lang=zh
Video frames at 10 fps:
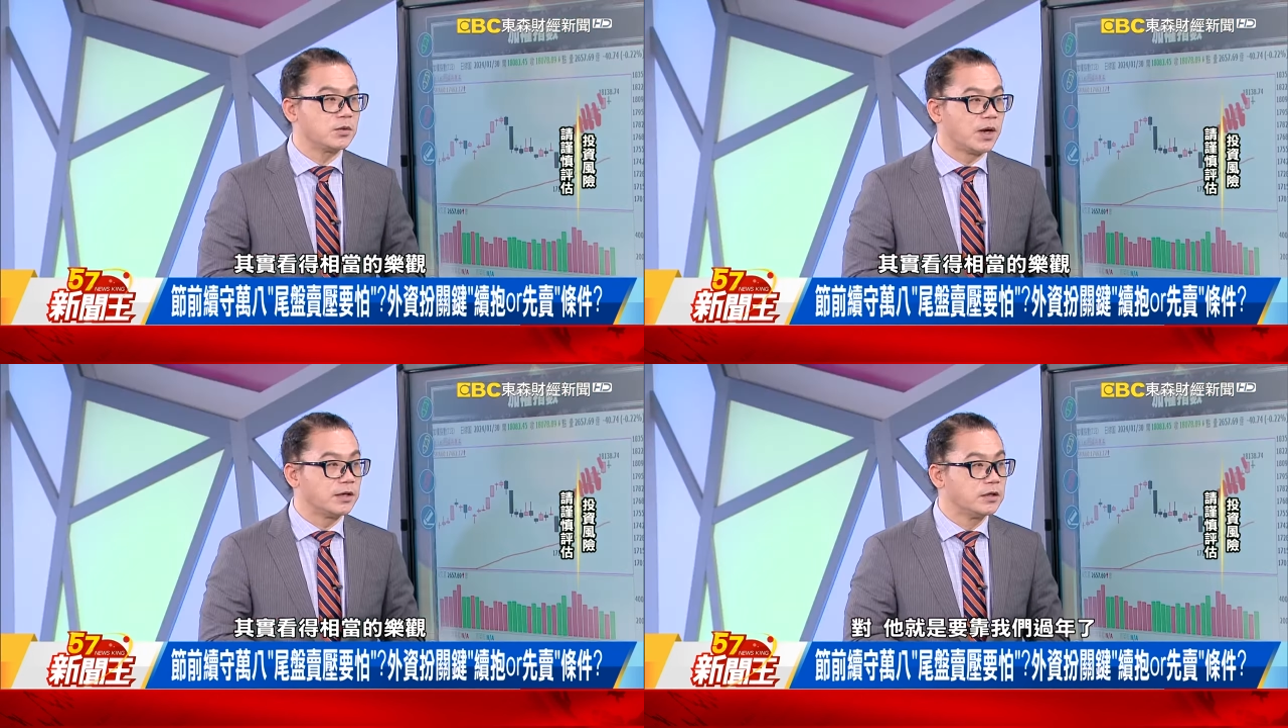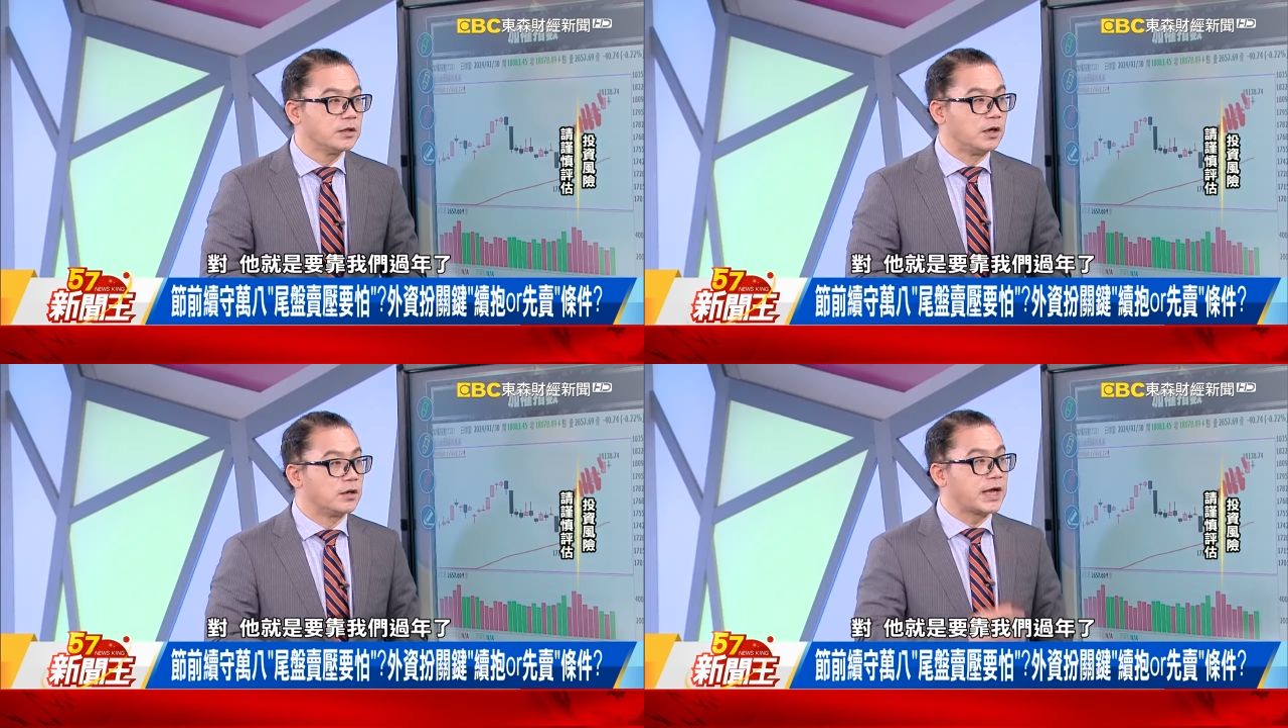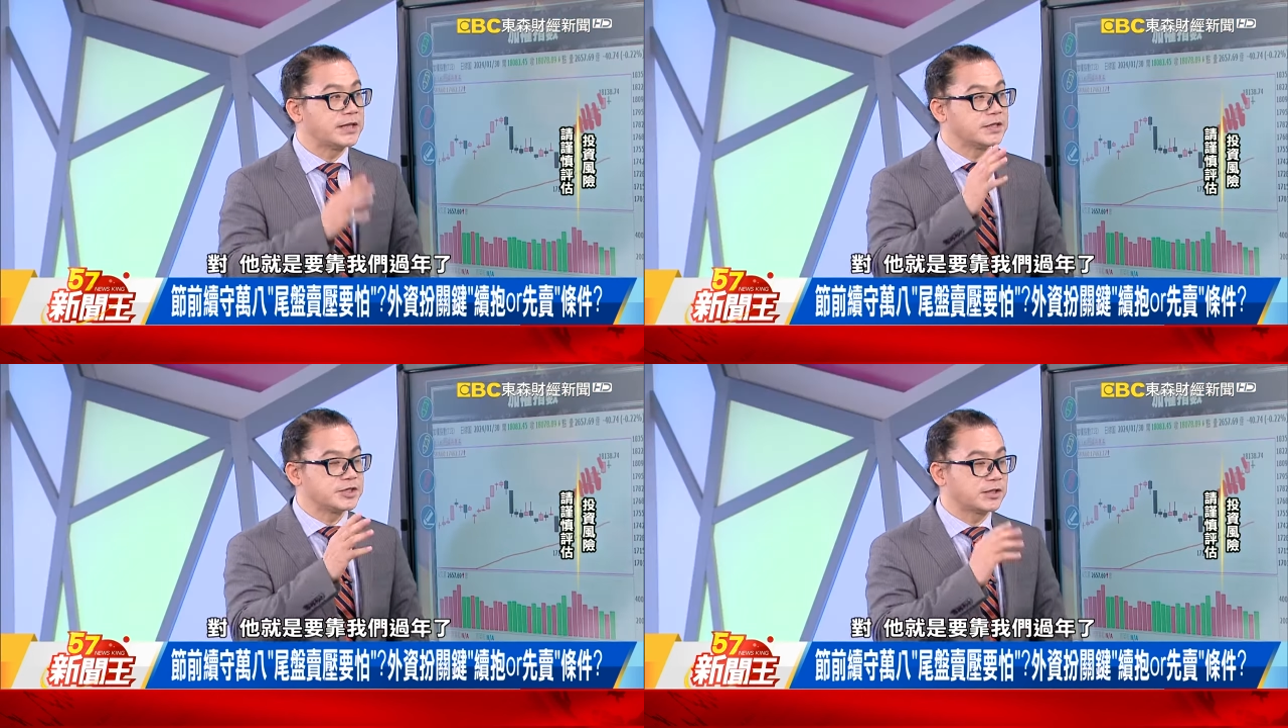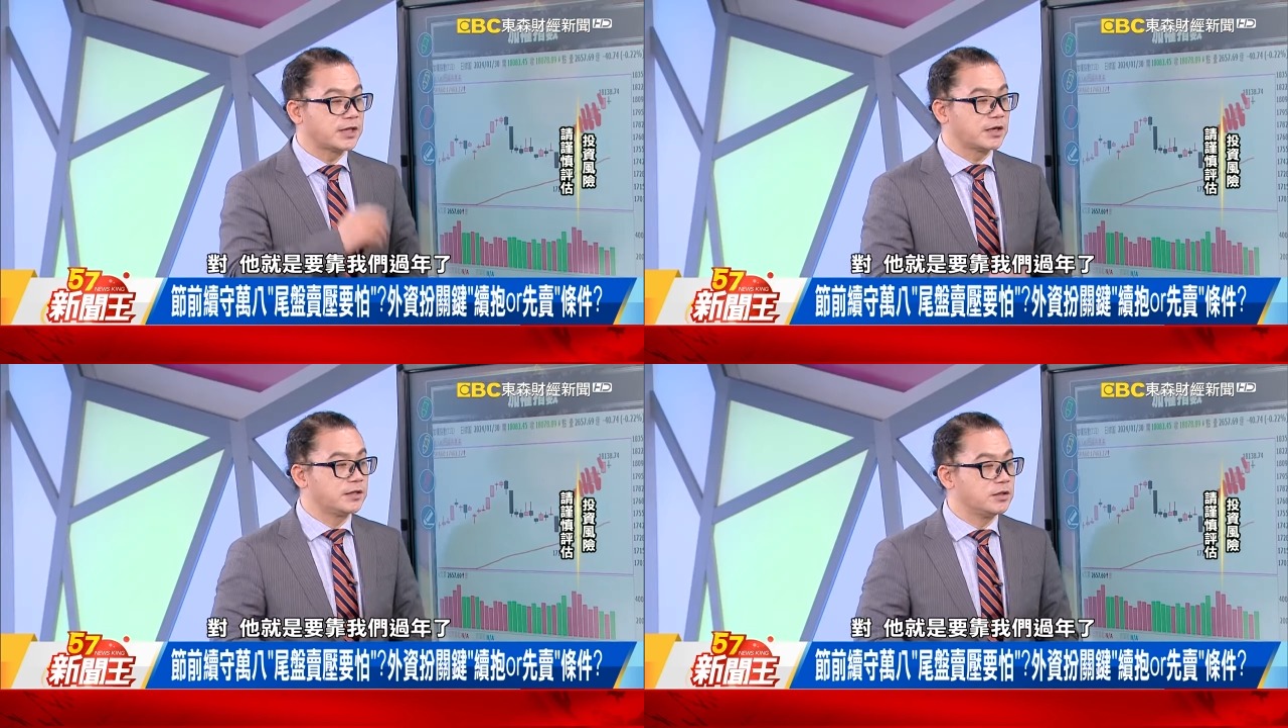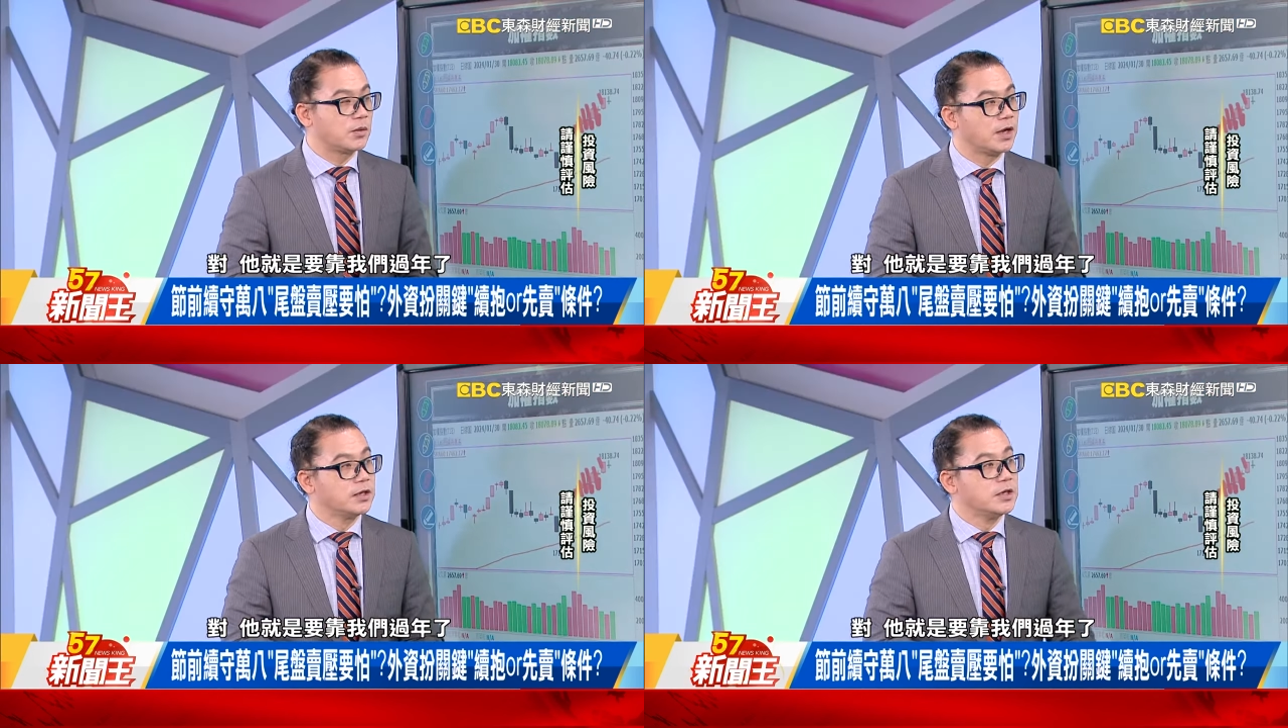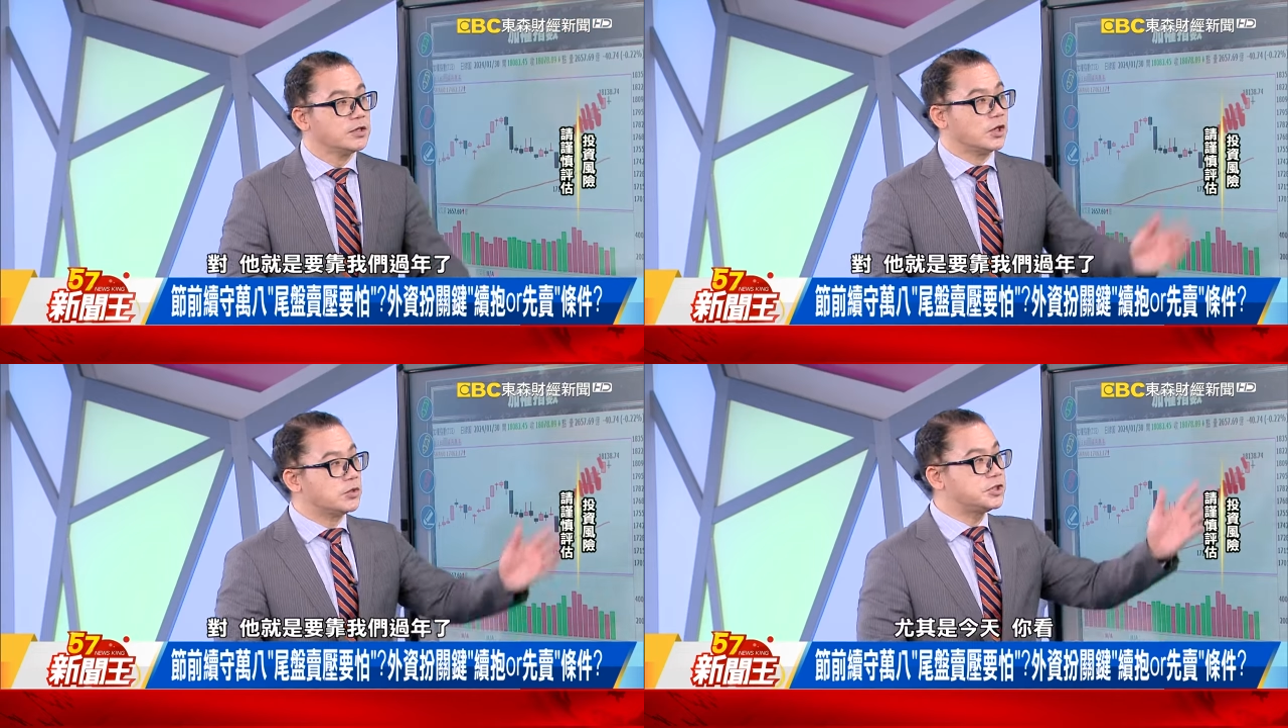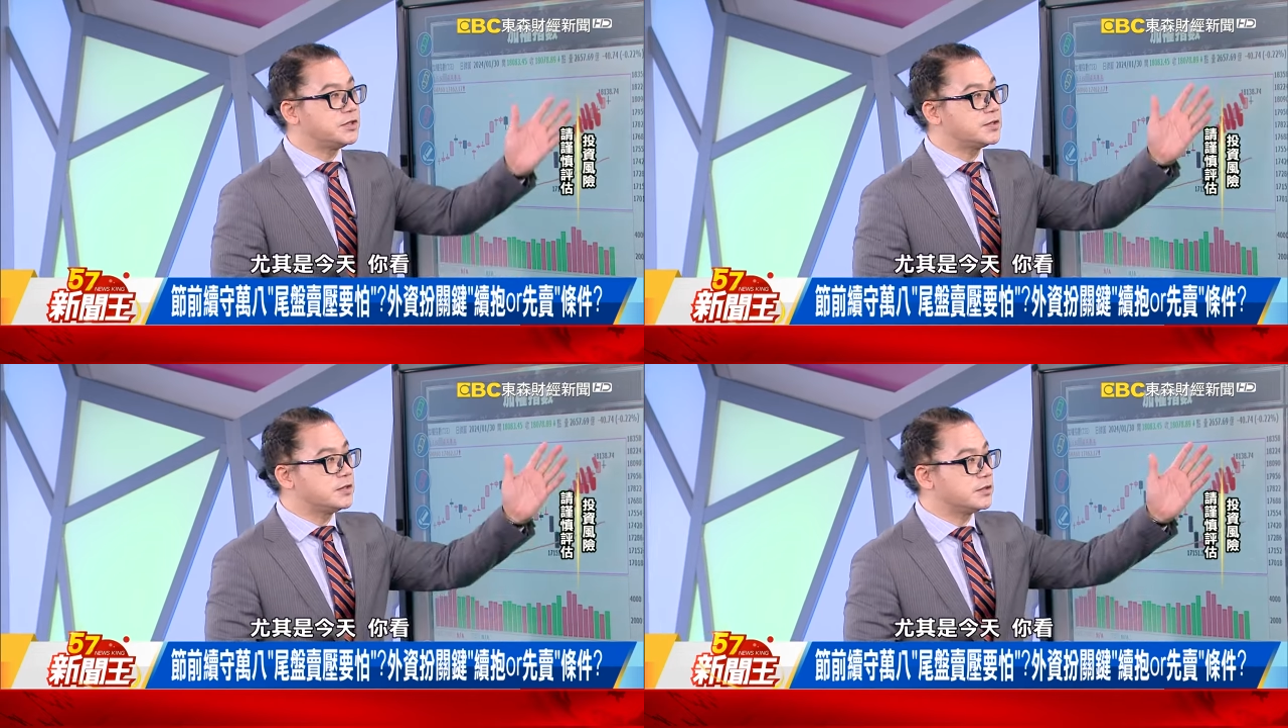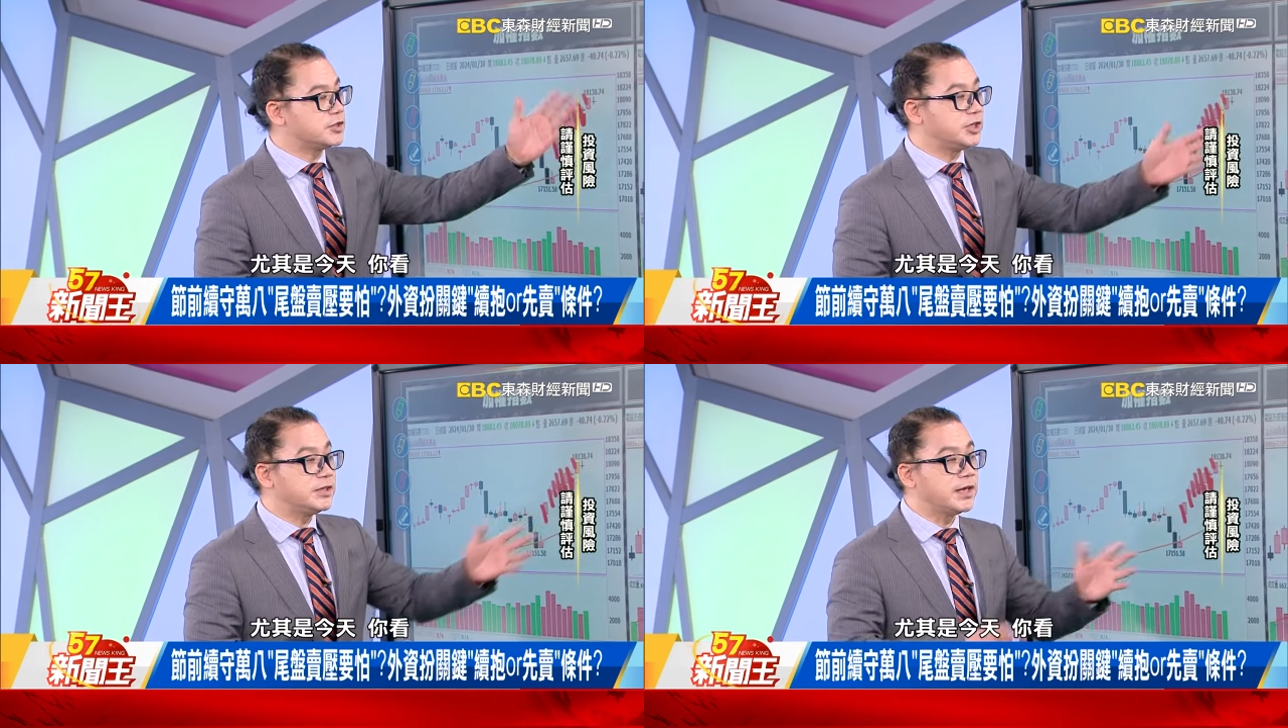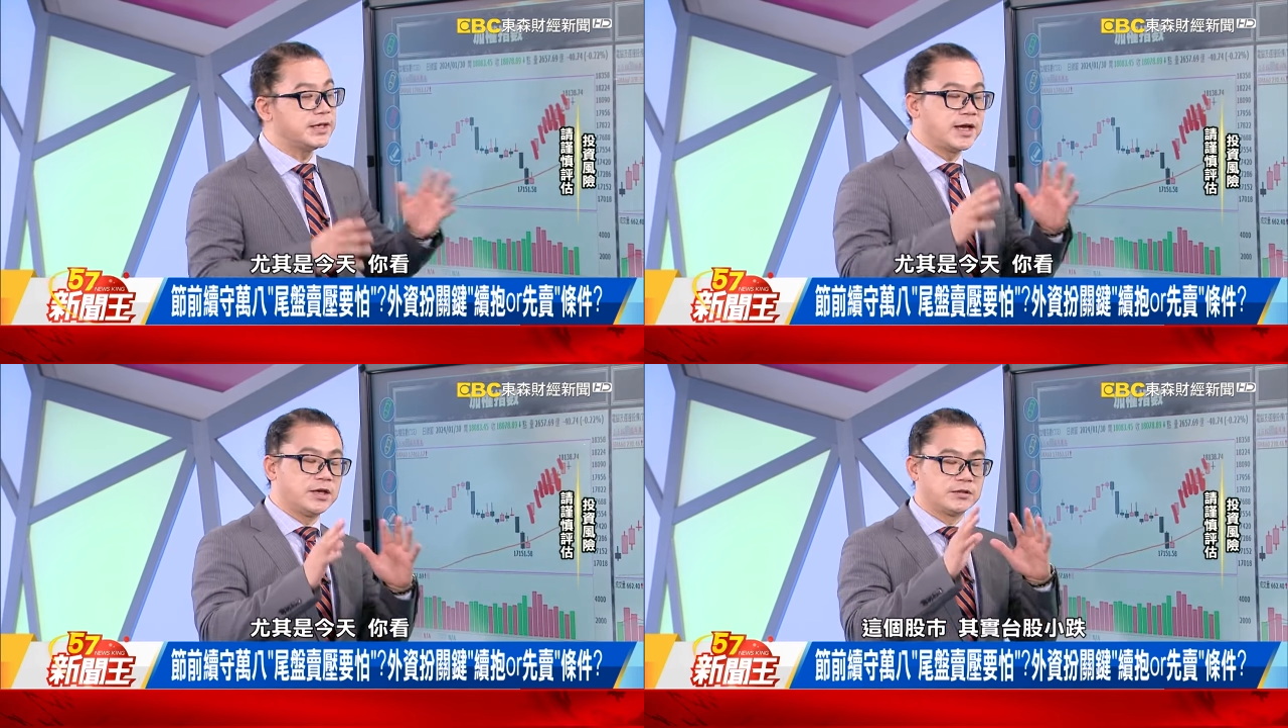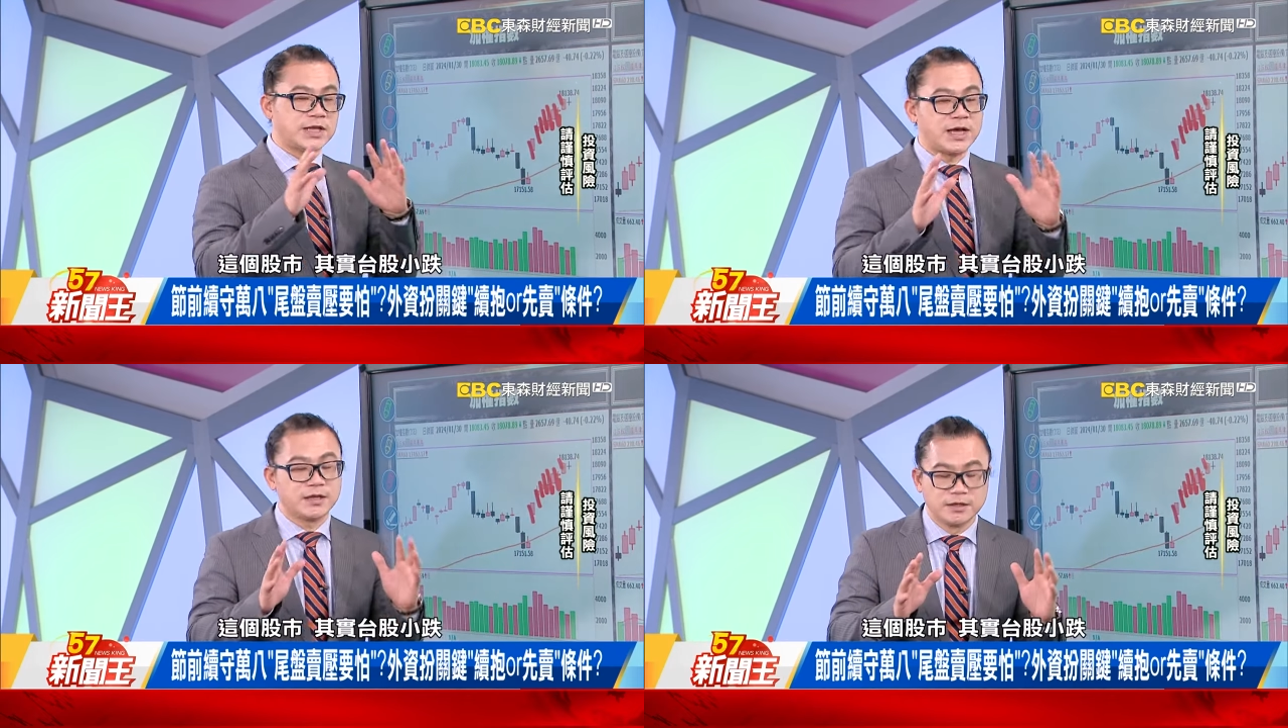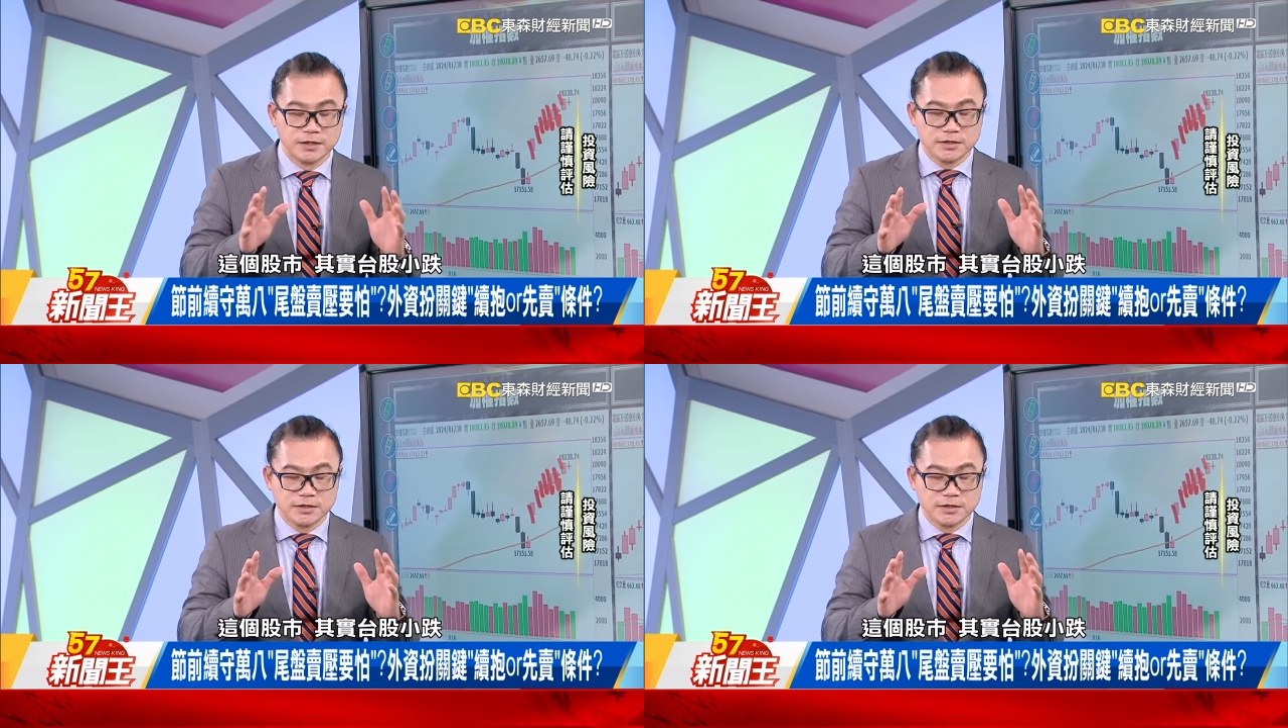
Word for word: 观，他就是要看得相当的乐观，尤其是今天你看到大家。